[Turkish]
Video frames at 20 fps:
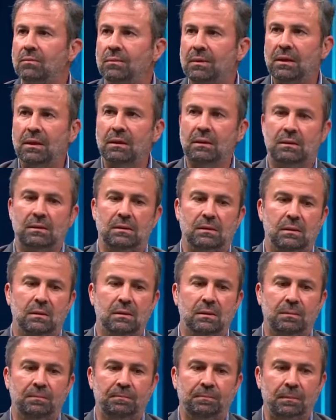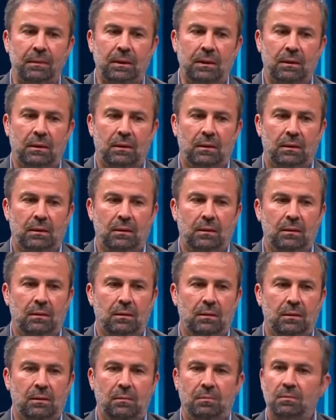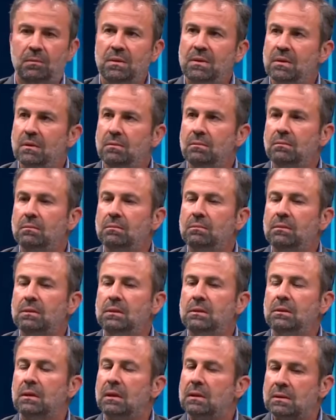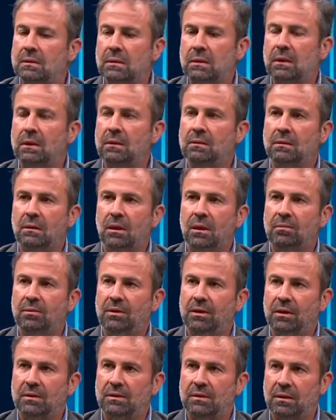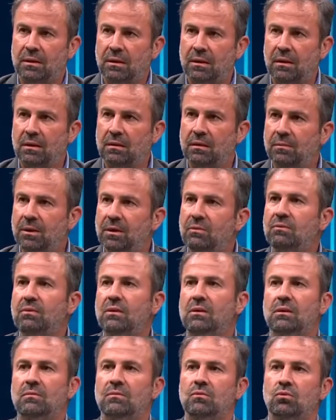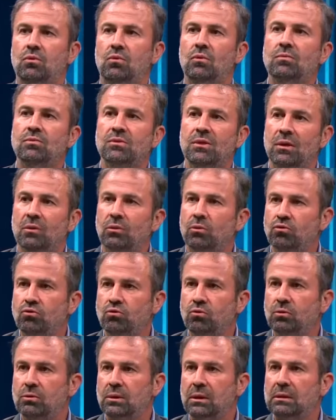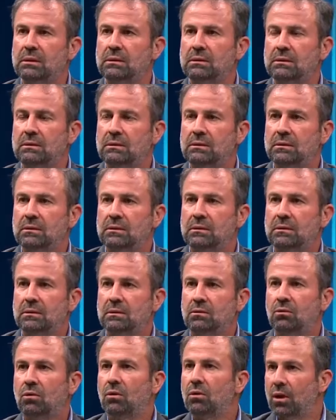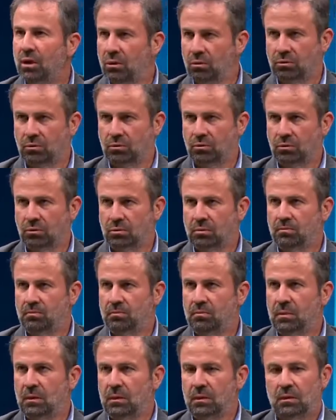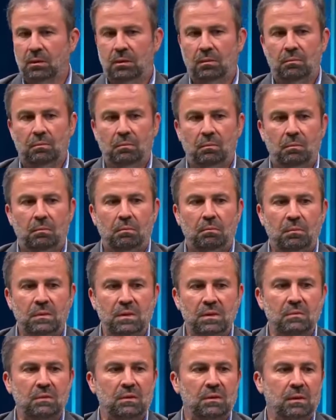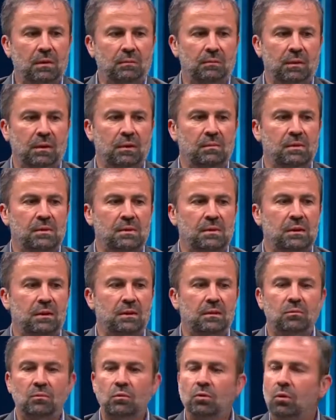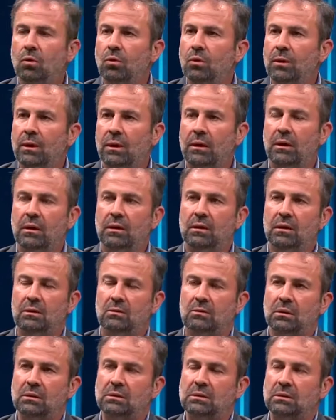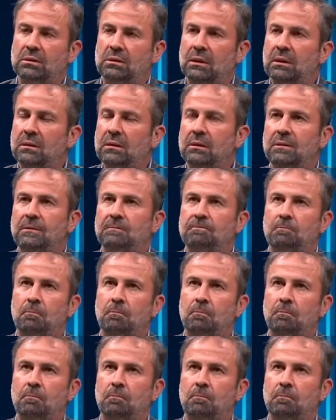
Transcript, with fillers: bilen insanın e, bizim eskilerin tabiriyle sekerat-ı mevt dediğimiz ölüm sarhoşluğu da kolay olur. Bizim kitaplarımızda bu konuyla alakalı olarak der ki